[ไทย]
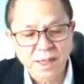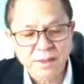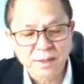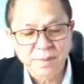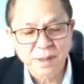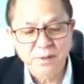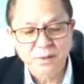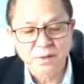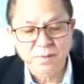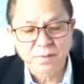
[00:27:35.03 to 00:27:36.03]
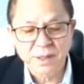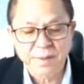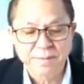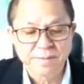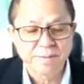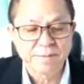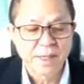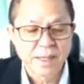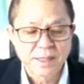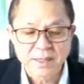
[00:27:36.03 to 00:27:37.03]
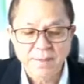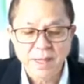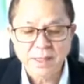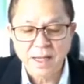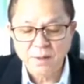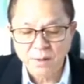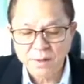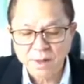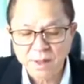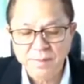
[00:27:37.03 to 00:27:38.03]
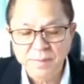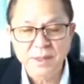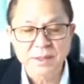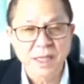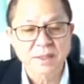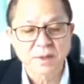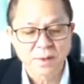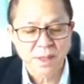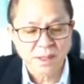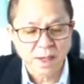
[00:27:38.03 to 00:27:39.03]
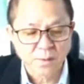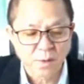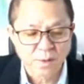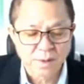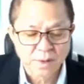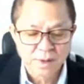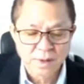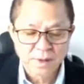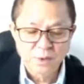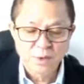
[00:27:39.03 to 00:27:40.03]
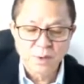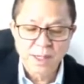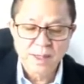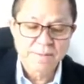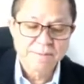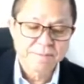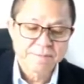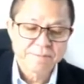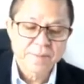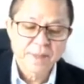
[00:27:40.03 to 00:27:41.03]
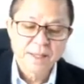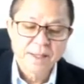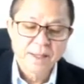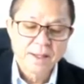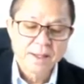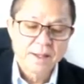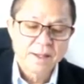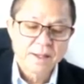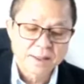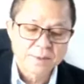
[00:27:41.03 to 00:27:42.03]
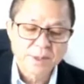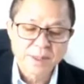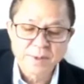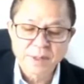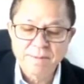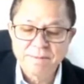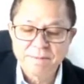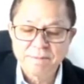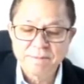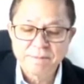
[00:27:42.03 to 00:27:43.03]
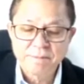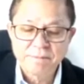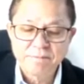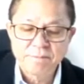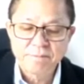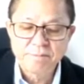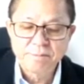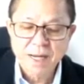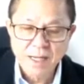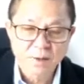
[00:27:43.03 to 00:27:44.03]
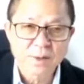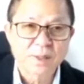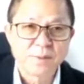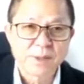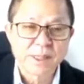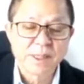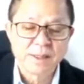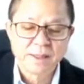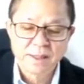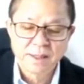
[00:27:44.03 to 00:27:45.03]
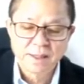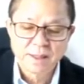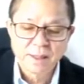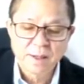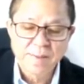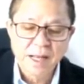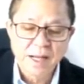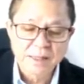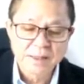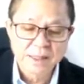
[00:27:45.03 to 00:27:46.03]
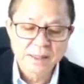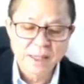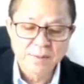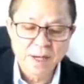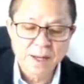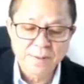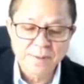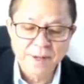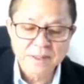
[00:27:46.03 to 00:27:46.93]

ถ้ามีการปรับตัวเพิ่มขึ้นของอัตราดอกเบี้ยมันก็จะเป็นแรงฉุดการฟื้นตัวภาพรวมของประเทศอย่างอสังหาริมทรัพย์เนี่ยตอนนี้สะดุดแหละมันจะมีผลหมดนะครับ